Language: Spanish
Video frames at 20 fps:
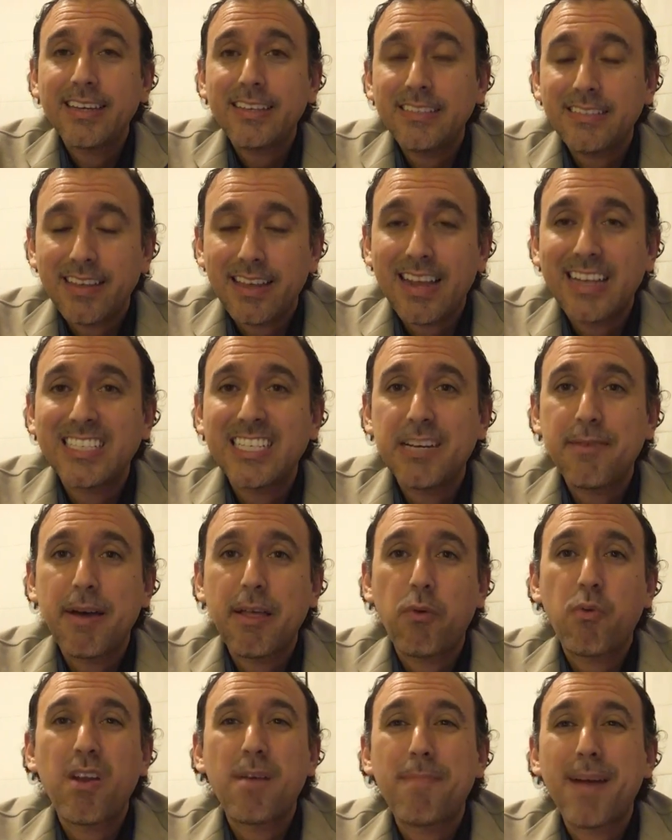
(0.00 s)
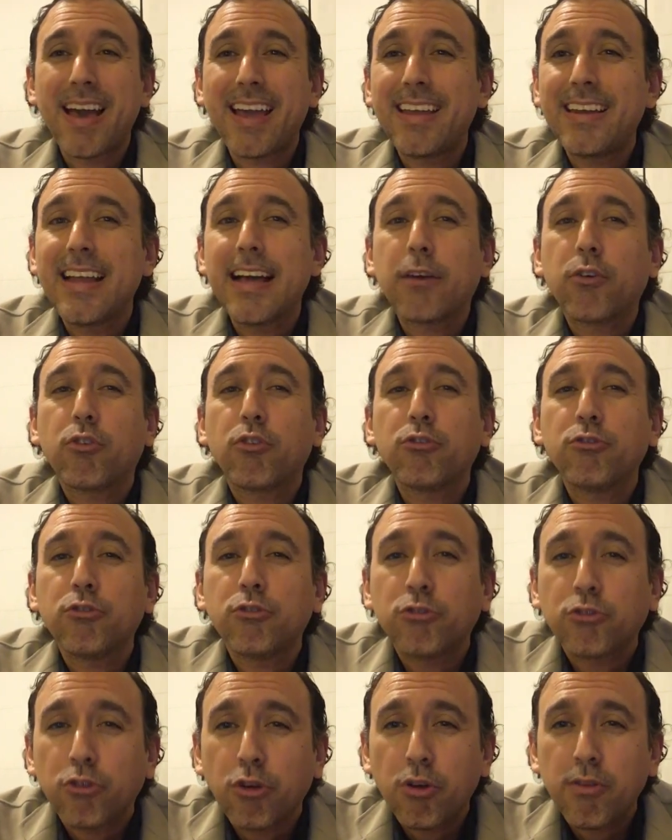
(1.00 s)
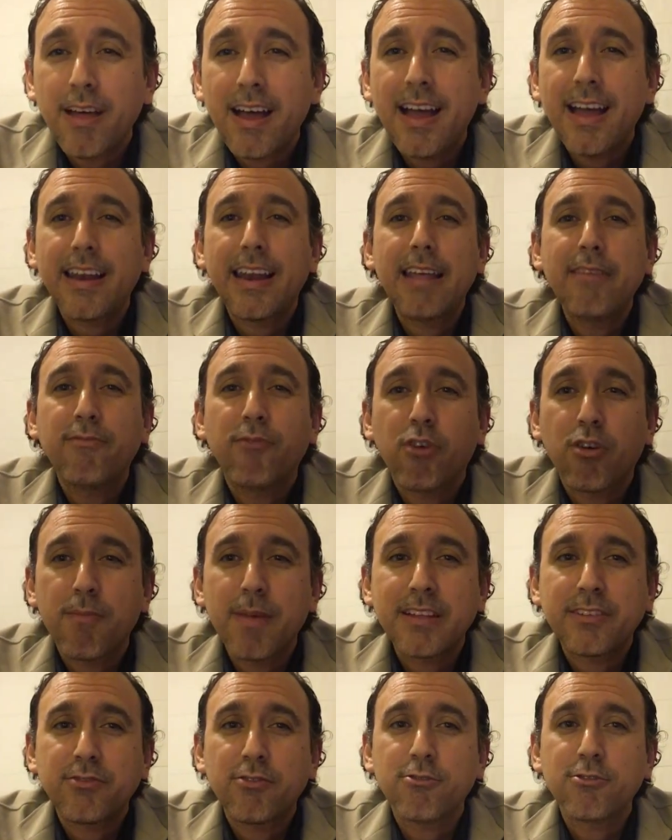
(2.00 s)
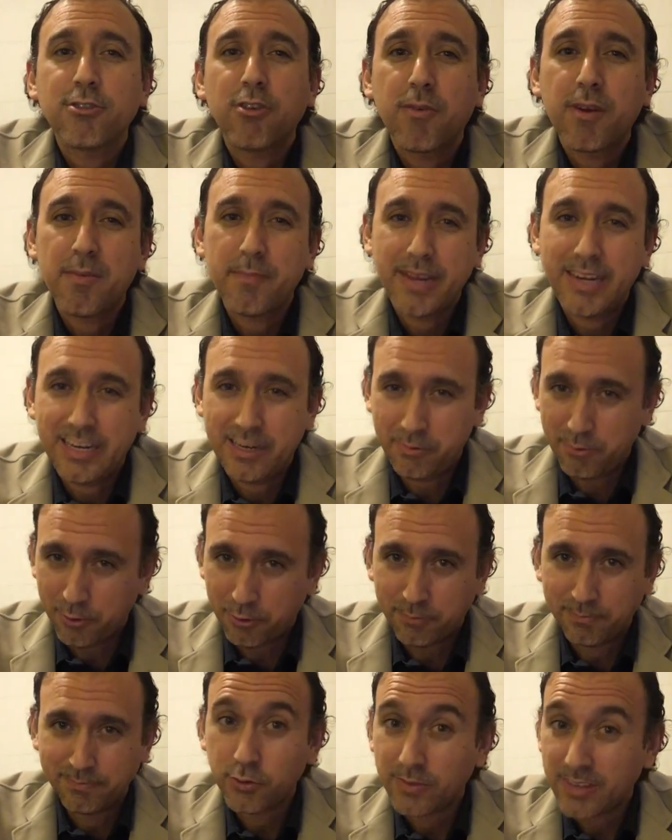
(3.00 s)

y serás llevado a una página con toda la información sobre mi libro.